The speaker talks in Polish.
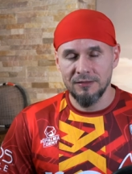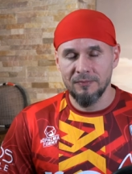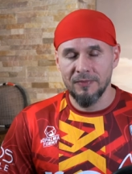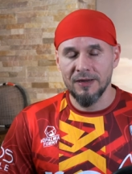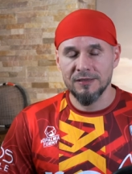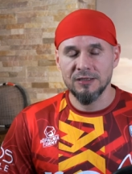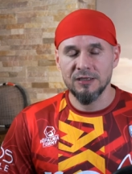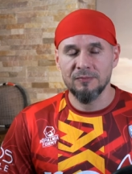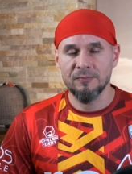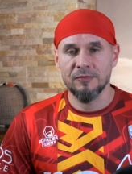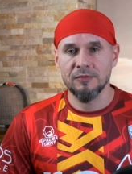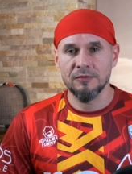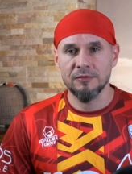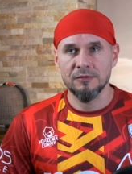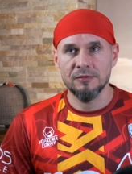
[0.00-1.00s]
i bardziej
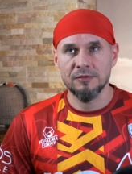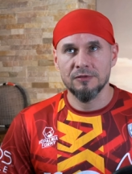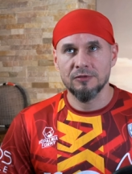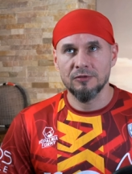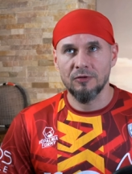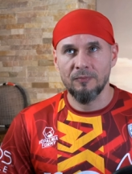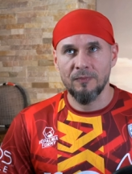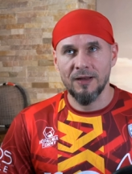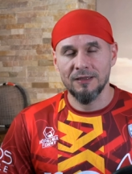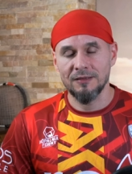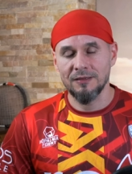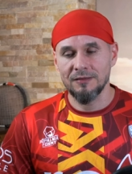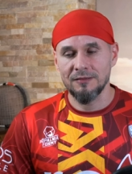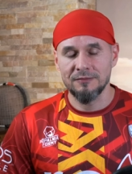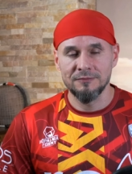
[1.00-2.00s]

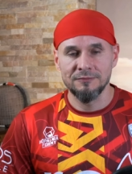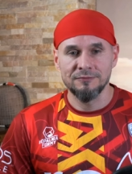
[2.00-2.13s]
prostopadle,